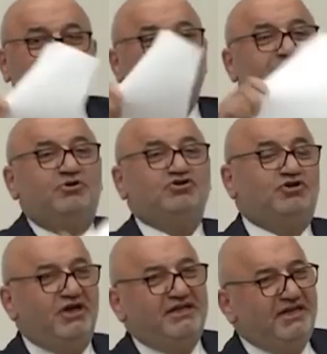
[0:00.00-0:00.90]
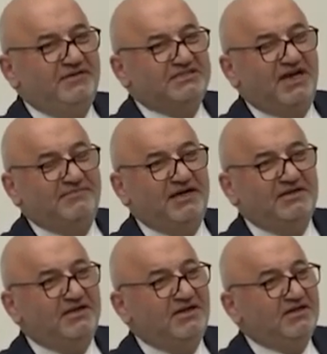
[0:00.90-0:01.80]
biz bunu söylediğimiz
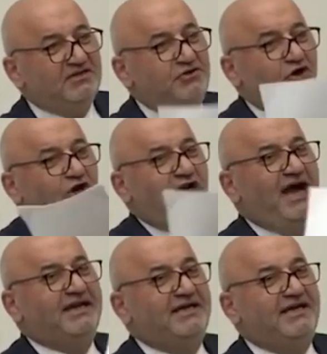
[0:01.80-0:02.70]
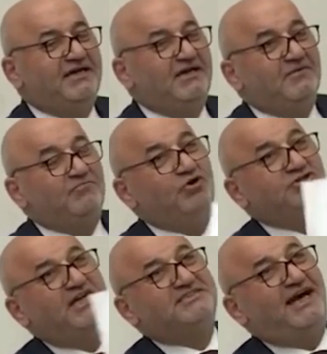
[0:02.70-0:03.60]
zaman diyorlar ki
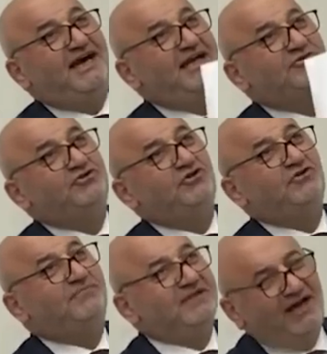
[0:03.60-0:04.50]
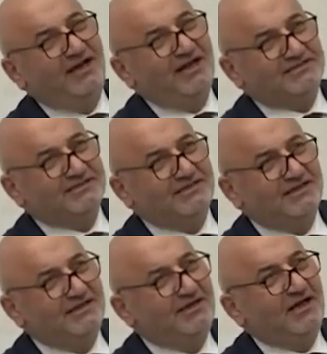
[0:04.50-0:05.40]
bu cesaret ödülü
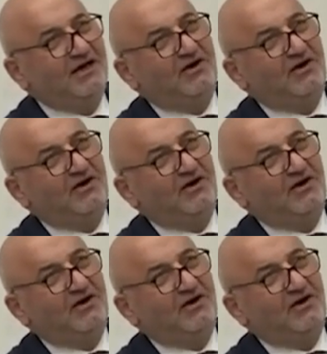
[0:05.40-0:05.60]
madalyasını